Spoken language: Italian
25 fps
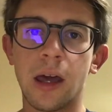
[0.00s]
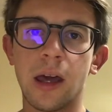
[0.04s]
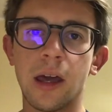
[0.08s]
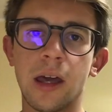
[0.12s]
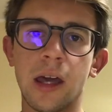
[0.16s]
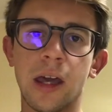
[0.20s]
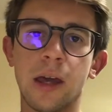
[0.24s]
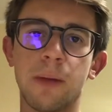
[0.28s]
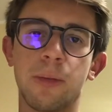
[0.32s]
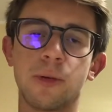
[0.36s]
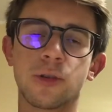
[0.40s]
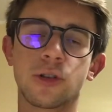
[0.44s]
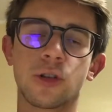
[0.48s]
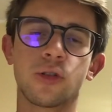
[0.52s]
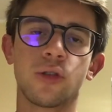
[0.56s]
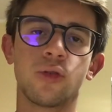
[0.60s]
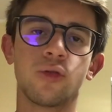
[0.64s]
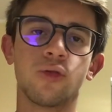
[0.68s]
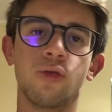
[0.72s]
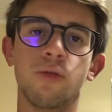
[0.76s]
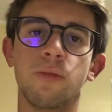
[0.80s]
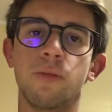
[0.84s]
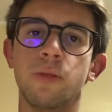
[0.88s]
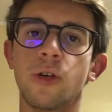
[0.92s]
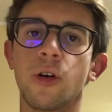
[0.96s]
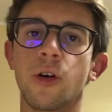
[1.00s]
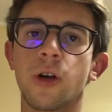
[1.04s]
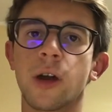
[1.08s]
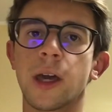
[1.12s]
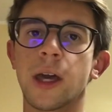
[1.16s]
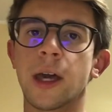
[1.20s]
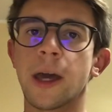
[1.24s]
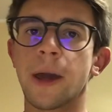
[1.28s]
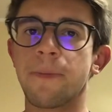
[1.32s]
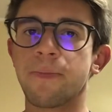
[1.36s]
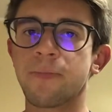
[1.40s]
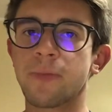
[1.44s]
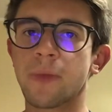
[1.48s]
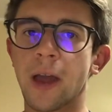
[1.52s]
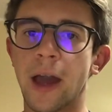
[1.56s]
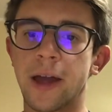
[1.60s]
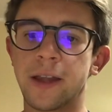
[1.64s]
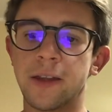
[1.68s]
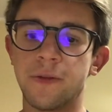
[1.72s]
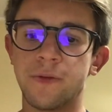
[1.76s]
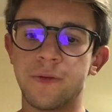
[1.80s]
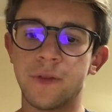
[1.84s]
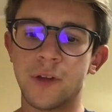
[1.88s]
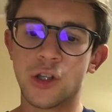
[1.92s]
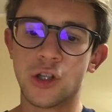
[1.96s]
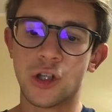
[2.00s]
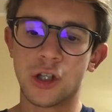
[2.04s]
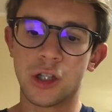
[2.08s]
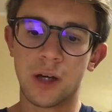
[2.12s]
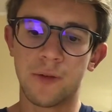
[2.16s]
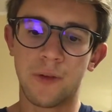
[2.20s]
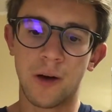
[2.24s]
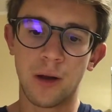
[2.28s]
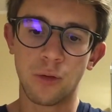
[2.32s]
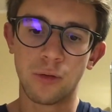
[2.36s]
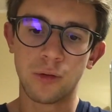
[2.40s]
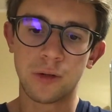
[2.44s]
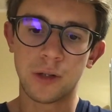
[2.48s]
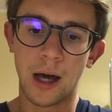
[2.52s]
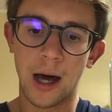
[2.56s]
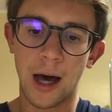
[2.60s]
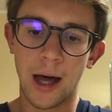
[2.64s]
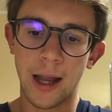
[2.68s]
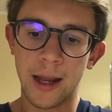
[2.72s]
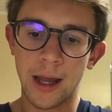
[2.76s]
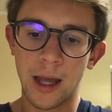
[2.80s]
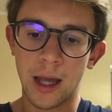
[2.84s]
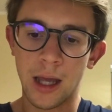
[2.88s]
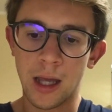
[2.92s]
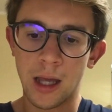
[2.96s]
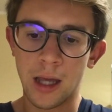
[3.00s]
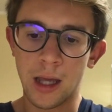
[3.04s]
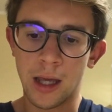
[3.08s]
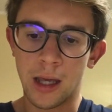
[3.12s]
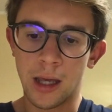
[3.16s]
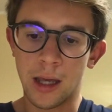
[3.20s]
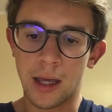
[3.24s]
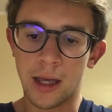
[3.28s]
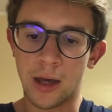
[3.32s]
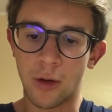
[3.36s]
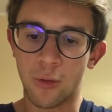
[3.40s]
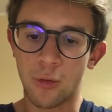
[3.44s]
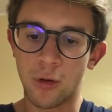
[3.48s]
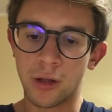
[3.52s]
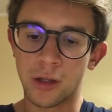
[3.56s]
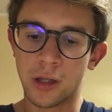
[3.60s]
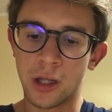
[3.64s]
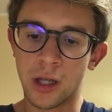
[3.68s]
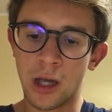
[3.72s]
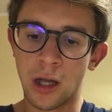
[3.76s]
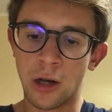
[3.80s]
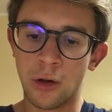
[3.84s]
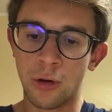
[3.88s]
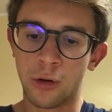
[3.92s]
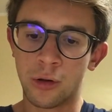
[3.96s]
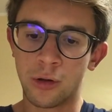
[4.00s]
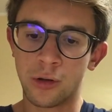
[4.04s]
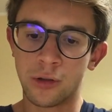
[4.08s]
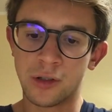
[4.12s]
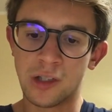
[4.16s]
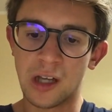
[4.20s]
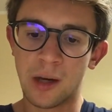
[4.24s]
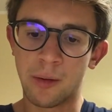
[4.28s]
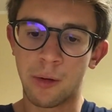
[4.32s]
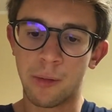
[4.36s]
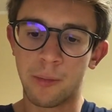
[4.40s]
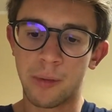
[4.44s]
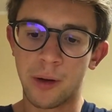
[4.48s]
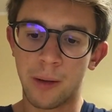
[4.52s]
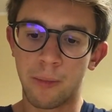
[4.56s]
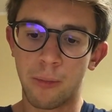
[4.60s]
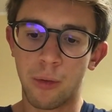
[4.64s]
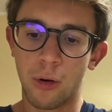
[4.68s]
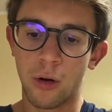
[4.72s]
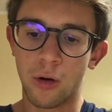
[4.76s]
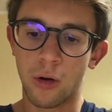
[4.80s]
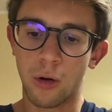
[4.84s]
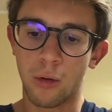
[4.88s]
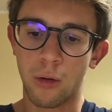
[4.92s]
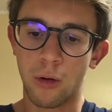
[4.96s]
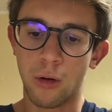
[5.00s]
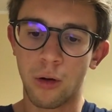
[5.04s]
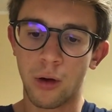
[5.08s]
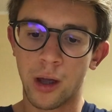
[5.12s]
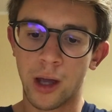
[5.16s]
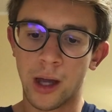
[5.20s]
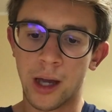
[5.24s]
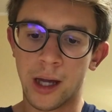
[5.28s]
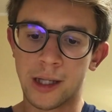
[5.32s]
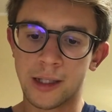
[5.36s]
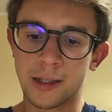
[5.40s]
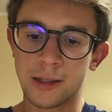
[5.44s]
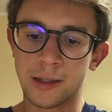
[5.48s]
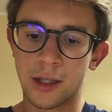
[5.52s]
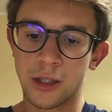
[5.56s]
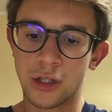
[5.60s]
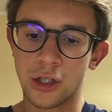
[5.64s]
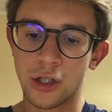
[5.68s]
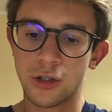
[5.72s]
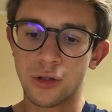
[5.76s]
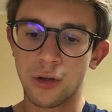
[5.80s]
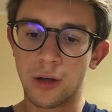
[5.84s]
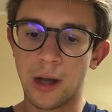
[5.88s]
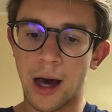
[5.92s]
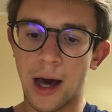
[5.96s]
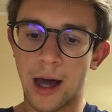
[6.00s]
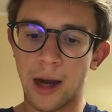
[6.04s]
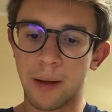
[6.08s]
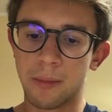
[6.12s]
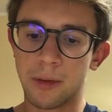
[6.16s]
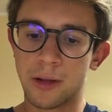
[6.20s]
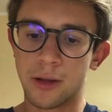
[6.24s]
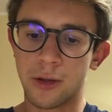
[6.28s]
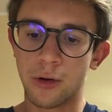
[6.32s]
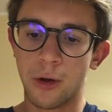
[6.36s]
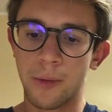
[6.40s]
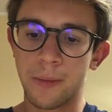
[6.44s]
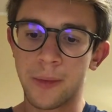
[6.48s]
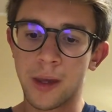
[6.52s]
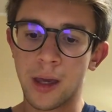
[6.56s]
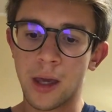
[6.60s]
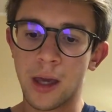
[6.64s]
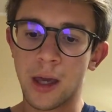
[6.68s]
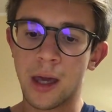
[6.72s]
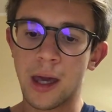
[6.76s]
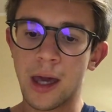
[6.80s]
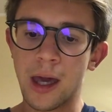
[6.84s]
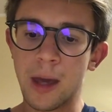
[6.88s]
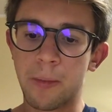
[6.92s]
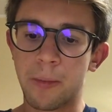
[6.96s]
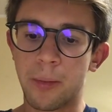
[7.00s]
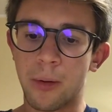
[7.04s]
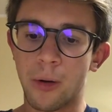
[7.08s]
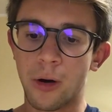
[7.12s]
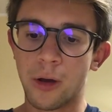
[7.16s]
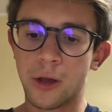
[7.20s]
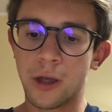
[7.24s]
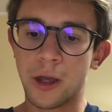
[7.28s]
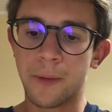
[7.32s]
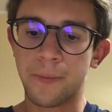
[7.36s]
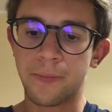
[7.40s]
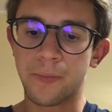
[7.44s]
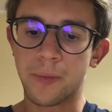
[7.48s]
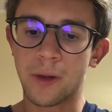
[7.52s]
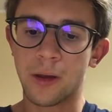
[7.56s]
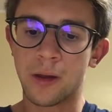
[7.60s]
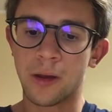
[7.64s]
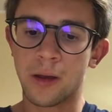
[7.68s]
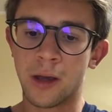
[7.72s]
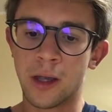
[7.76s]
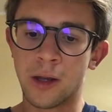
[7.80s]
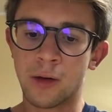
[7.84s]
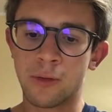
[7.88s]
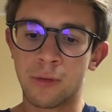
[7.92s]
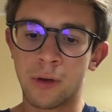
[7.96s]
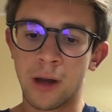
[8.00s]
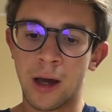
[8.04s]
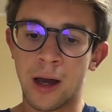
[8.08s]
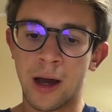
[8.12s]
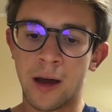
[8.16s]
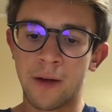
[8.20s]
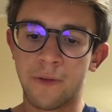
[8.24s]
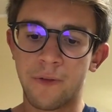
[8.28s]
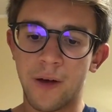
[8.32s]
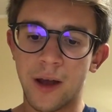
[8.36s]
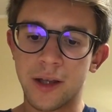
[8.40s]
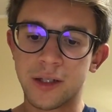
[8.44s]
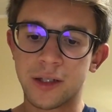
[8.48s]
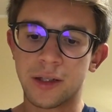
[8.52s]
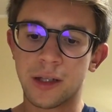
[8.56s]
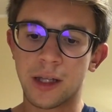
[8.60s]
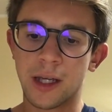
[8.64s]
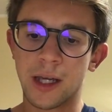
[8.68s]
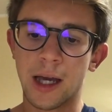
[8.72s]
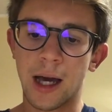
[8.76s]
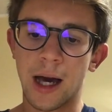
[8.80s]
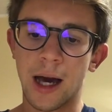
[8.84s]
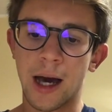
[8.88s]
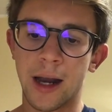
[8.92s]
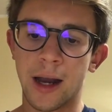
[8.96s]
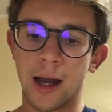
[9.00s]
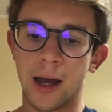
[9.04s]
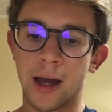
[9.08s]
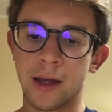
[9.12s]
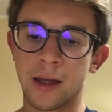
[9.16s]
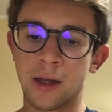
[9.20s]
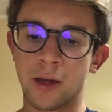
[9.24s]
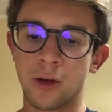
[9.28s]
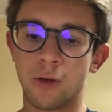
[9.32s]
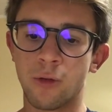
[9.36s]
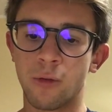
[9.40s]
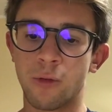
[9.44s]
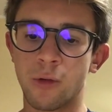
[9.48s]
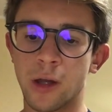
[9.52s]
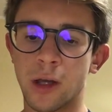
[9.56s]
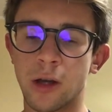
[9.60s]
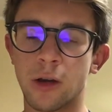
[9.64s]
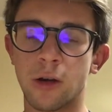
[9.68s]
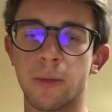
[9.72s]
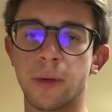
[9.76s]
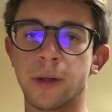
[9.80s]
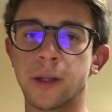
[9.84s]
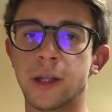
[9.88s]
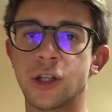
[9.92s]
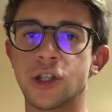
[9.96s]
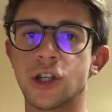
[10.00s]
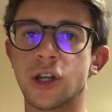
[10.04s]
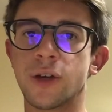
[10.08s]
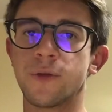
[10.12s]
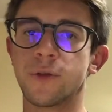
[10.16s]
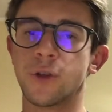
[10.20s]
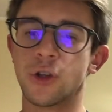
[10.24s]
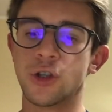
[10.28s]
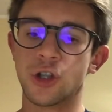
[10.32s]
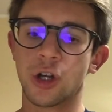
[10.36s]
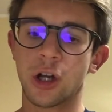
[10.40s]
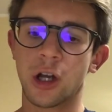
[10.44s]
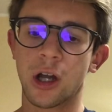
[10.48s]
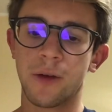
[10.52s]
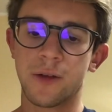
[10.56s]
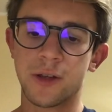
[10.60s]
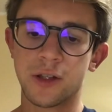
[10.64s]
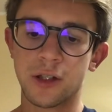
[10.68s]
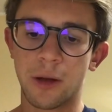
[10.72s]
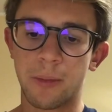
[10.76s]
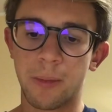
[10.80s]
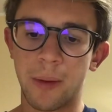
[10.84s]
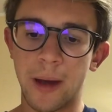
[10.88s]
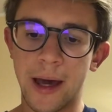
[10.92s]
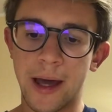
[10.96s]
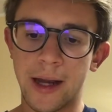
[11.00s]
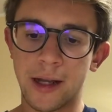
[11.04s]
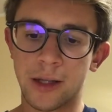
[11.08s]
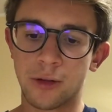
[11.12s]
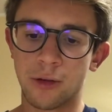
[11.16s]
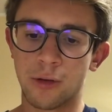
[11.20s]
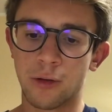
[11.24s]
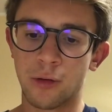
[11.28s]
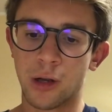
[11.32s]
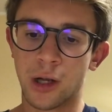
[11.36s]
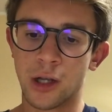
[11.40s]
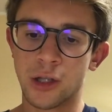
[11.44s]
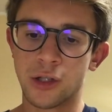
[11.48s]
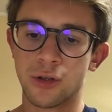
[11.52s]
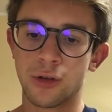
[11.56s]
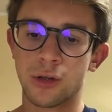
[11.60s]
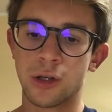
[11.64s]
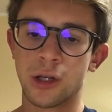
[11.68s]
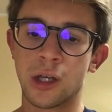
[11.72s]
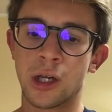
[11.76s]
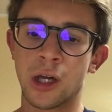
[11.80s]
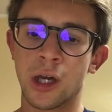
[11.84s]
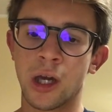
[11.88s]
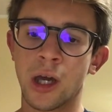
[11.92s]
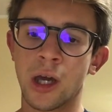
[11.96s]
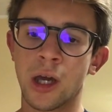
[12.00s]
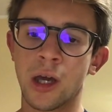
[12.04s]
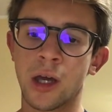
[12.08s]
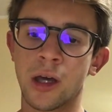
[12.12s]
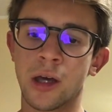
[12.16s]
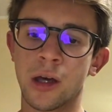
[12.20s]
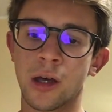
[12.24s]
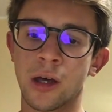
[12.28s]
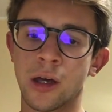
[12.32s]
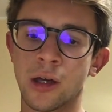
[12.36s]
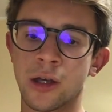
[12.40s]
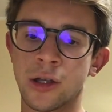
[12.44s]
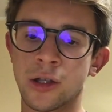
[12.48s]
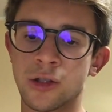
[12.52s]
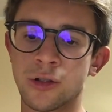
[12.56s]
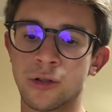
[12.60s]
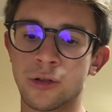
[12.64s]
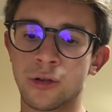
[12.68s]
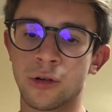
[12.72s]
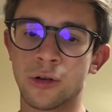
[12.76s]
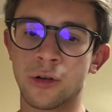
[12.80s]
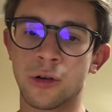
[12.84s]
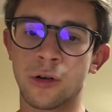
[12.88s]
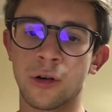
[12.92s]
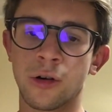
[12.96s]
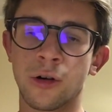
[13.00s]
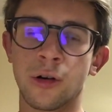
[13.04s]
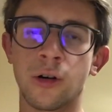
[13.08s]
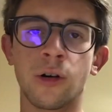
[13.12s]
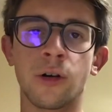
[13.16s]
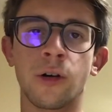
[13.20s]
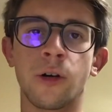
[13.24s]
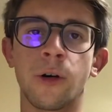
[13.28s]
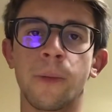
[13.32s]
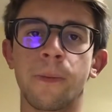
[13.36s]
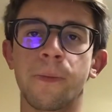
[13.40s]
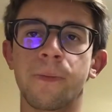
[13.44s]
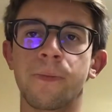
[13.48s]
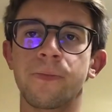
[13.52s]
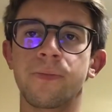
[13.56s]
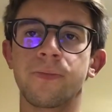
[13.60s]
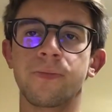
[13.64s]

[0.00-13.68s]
episodio dubbio che è difficile da valutare e quindi lo diamo per buono quello che ha deciso l'arbitro e poi eh, in una fase di gara in cui come dicevo si gioca a viso aperto le occasioni eh, sono